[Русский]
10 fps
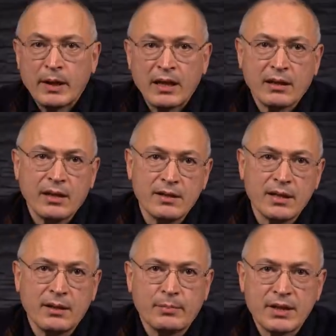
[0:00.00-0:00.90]
понятное
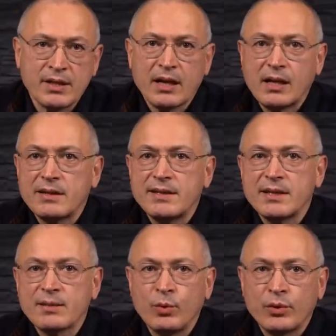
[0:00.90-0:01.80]
дело, председатель Си
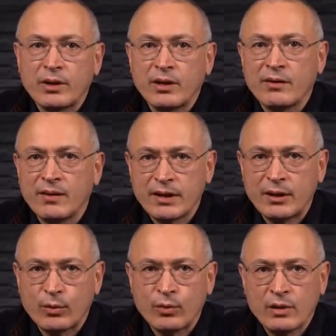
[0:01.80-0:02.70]
смотрит не
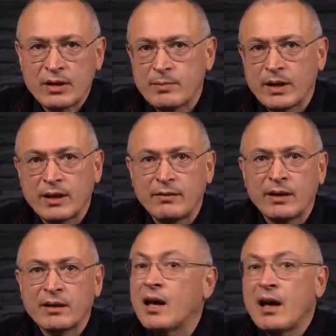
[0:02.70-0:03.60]
квартиру, он
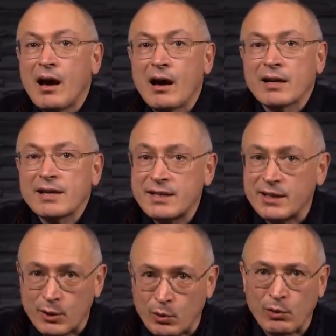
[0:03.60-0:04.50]
осматривает
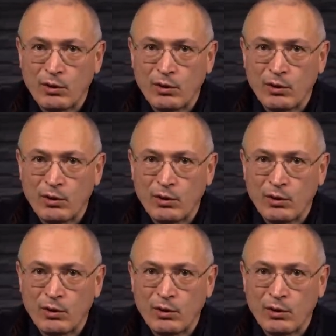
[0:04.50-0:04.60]
Россию